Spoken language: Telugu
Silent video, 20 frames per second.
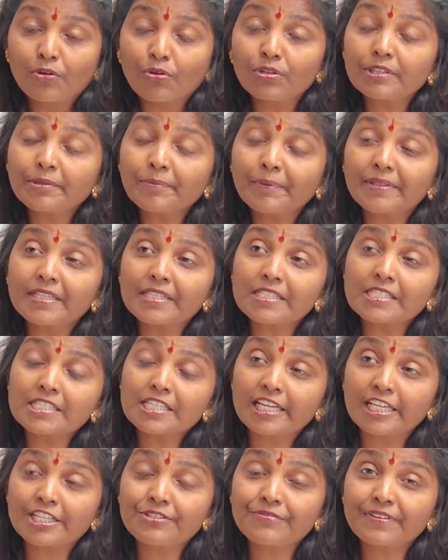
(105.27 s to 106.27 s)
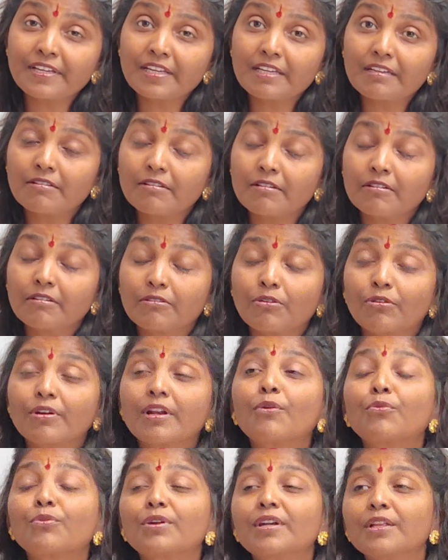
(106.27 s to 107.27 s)
కొంతమందికి స్టేజ్ ఫియర్
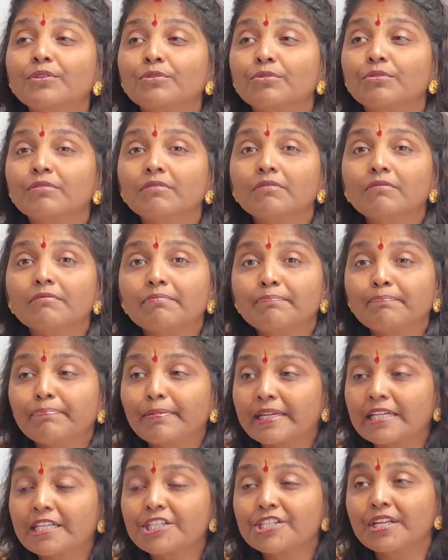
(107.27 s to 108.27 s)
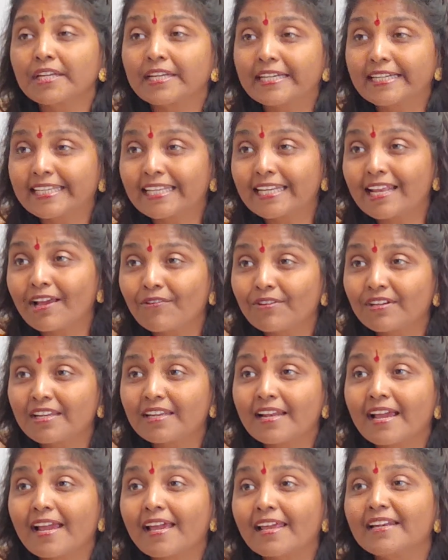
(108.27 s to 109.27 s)
కూడా ఉండదు పరీక్ష రిటర్న్
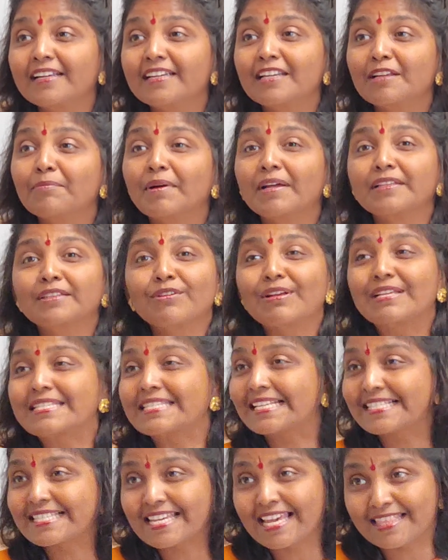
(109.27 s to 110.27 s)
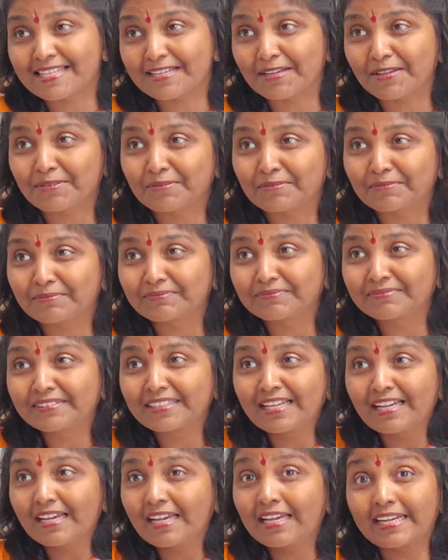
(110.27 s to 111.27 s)
ఏమన్నా రాయాలంటే మాత్రం అస్సలు చేత కాదు
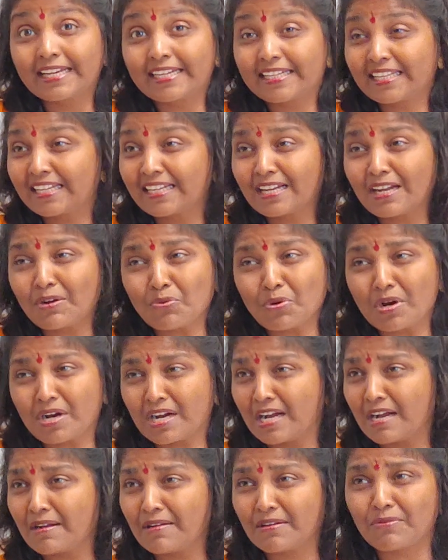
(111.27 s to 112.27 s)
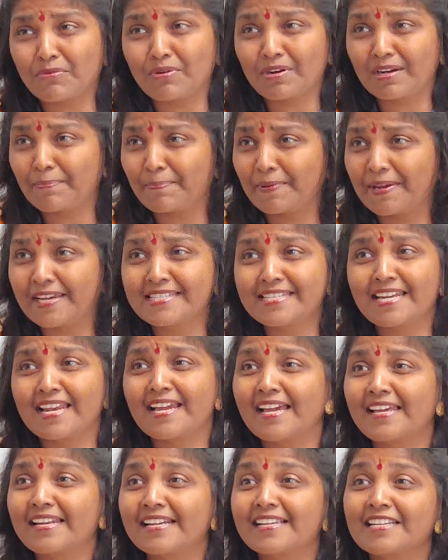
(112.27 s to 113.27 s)
రిటర్న్గా ఒక్క ఒక్క పేజ్
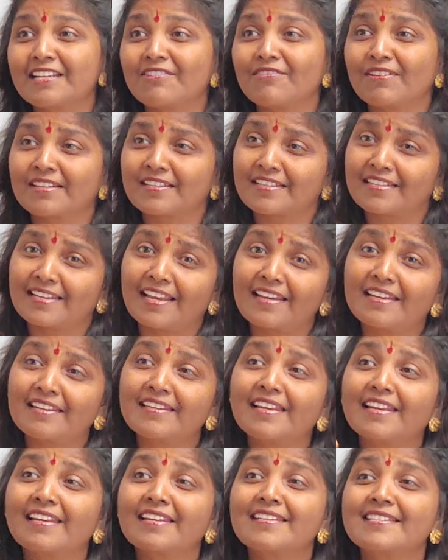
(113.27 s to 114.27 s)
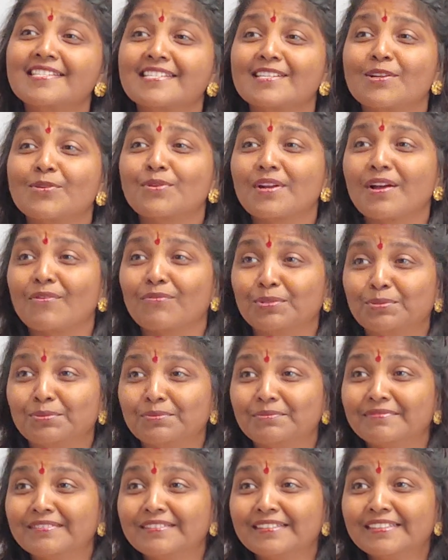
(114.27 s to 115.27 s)
రాయాలంటే వారికి నెల నెలలు ఇచ్చినా కూడా అవ్వదు
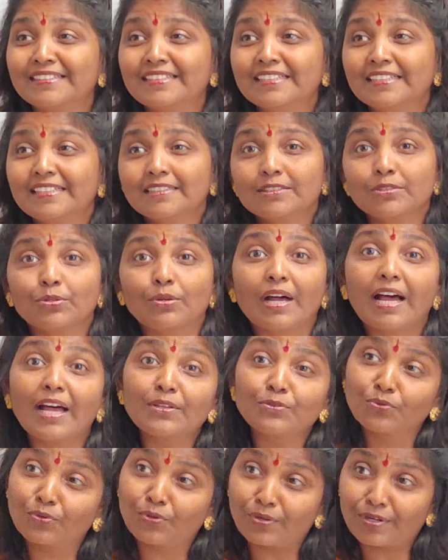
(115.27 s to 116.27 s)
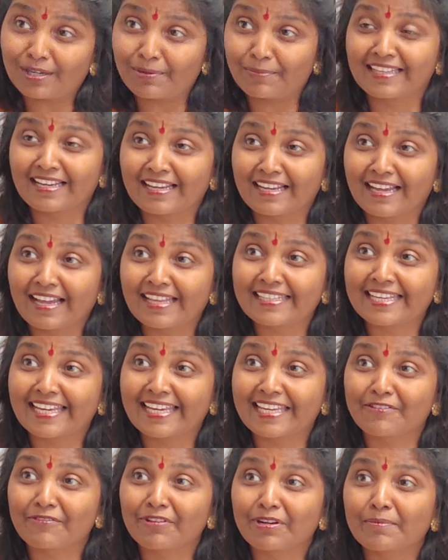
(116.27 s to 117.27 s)
సో అది ఇంకో రకం
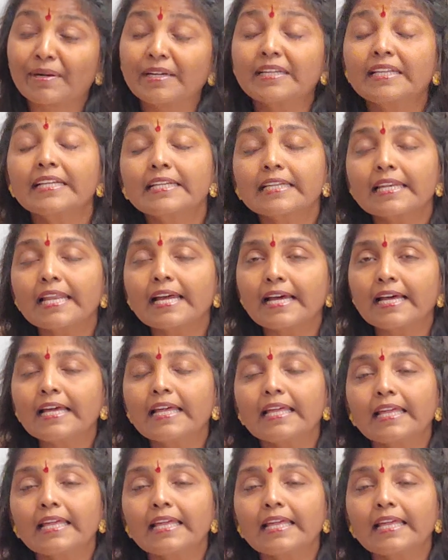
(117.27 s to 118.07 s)
అధైర్యం అనమాట ఇట్లా